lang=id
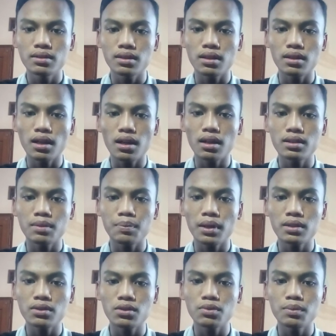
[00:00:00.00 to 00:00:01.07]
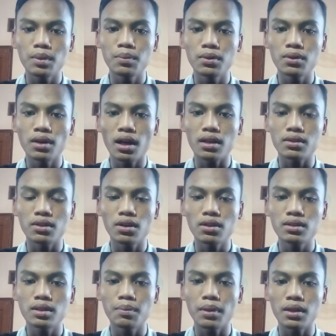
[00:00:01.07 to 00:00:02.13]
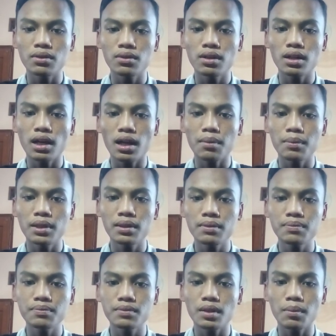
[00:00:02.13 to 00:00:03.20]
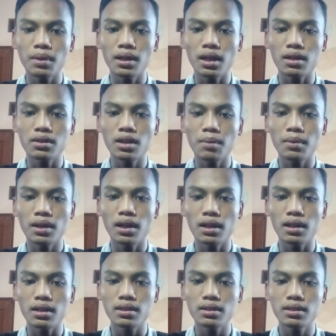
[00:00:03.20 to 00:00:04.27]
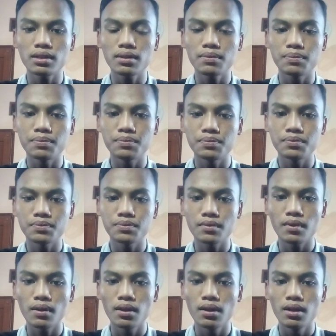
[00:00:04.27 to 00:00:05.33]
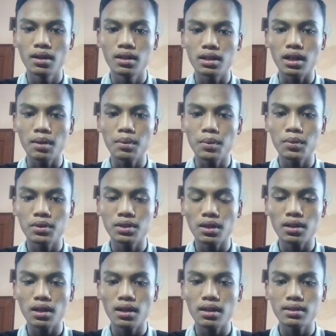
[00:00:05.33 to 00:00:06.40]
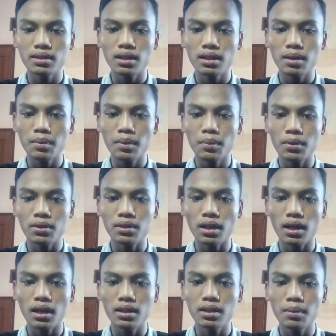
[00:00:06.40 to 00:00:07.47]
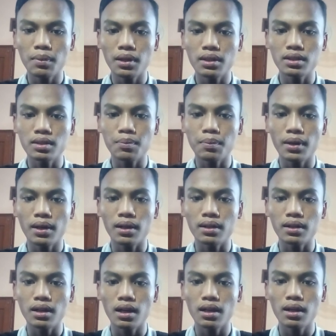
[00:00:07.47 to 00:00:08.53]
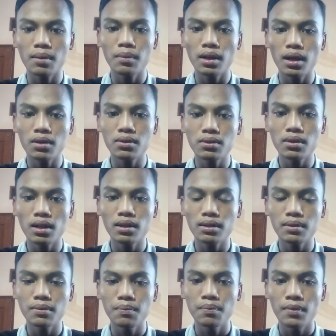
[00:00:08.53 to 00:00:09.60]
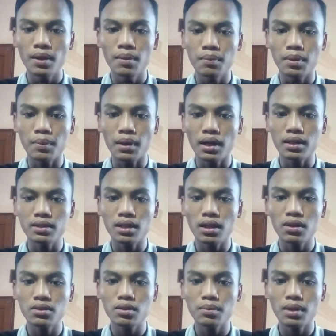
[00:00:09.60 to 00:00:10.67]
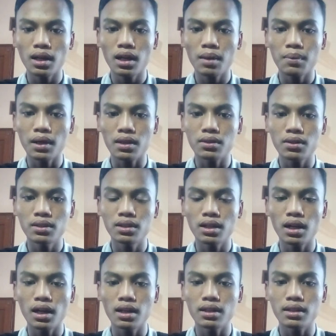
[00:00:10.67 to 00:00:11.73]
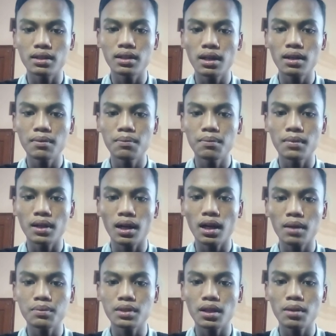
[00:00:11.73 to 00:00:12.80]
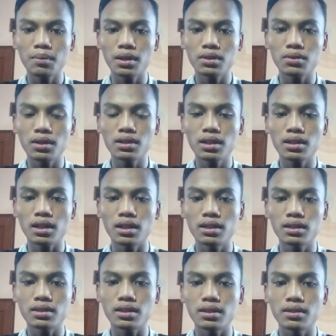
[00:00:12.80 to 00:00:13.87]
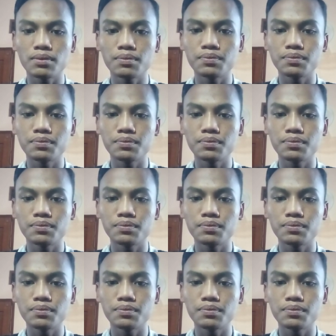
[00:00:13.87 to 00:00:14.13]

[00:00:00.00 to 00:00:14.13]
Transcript: Tentara Jepang terus memburu Hardo dibantu oleh Karmin, teman Hardo yang mengkhianati dengan membencarkan rencana pemberontakannya pada Jepang karena melakukan berbagai cara untuk menangkap Harto hingga akhirnya menangkap calon mertuanya Daningsih.